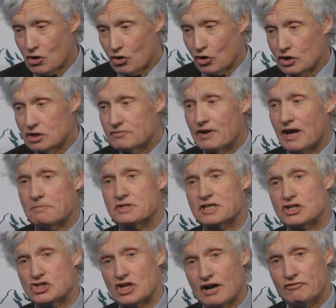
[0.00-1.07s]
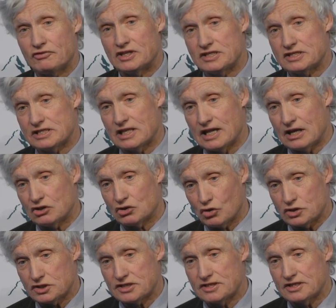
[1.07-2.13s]
Und wir haben es geschafft, dieses Land
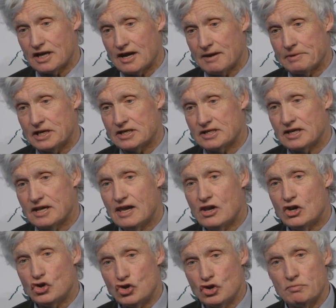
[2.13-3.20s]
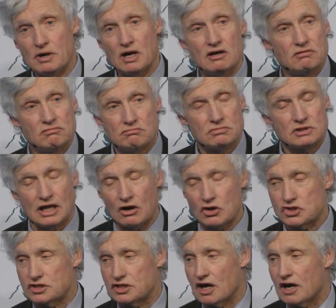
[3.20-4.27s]
trotz dieser Arbeit über
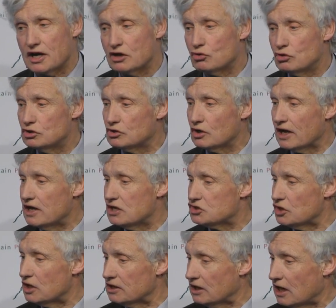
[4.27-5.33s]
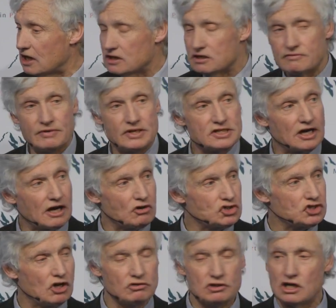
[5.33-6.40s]
1000 Jahre kulturell zu erhalten. Wenn Sie
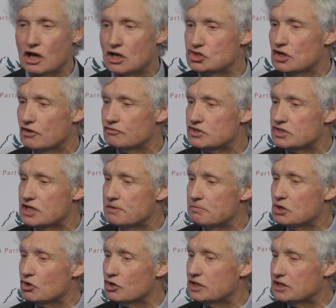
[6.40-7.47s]
rausschauen, die Landschaften sind immer noch